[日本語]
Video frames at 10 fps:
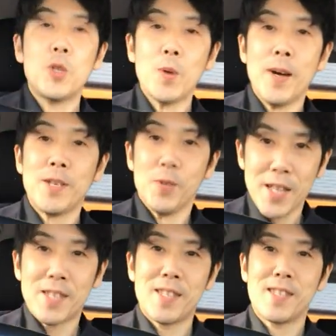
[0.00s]
んにちは、ひろ
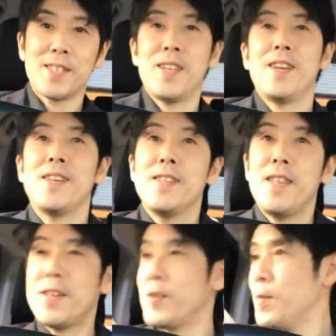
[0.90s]
です。
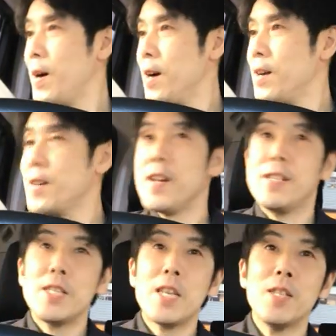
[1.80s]
え今日は、え
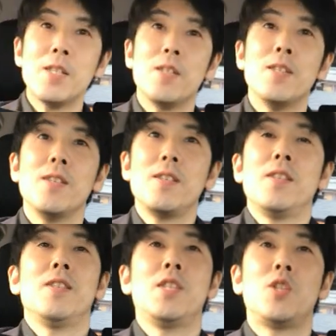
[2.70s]

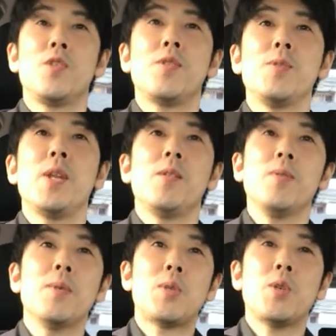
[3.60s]
2019年
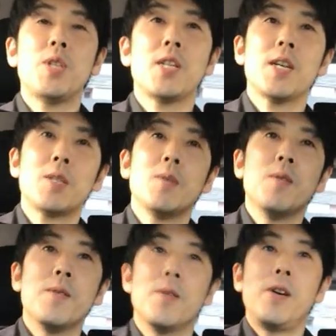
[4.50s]
の11月
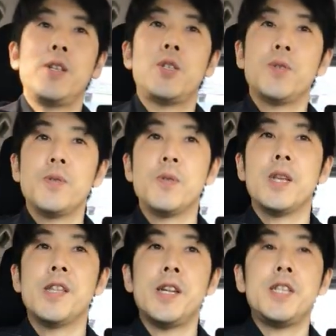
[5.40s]
の、え
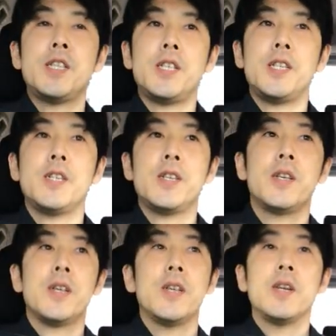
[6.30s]
17日
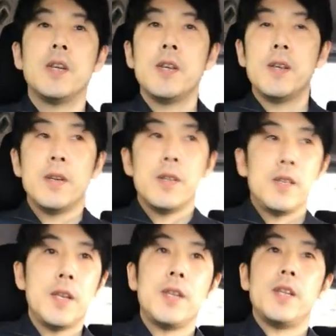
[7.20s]

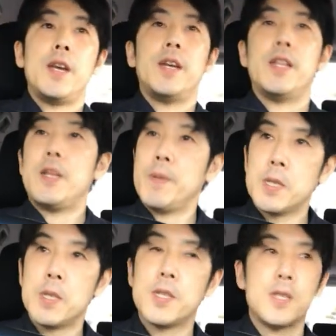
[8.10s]
に、えなりま
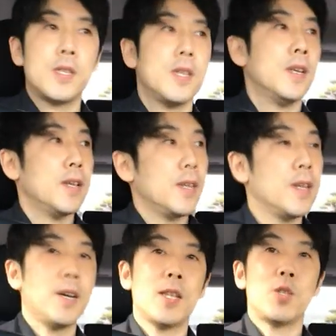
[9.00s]
す。
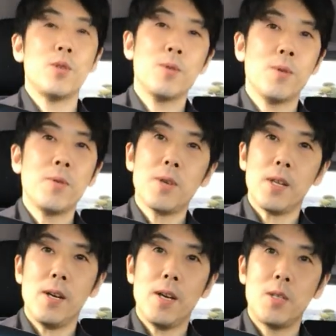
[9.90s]
あ、16か
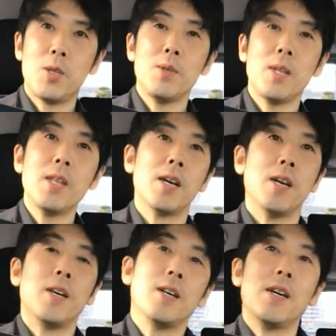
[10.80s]
なあ、17、
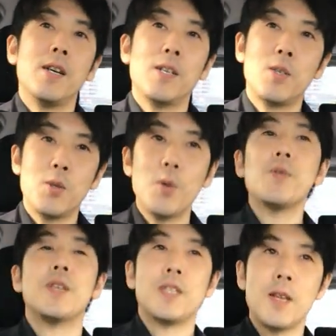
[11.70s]

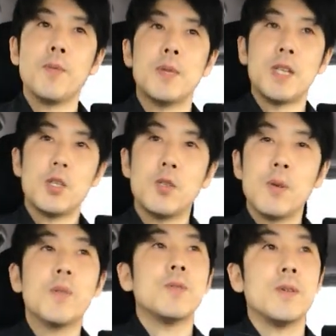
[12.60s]
16ですね。ごめんなさい、16。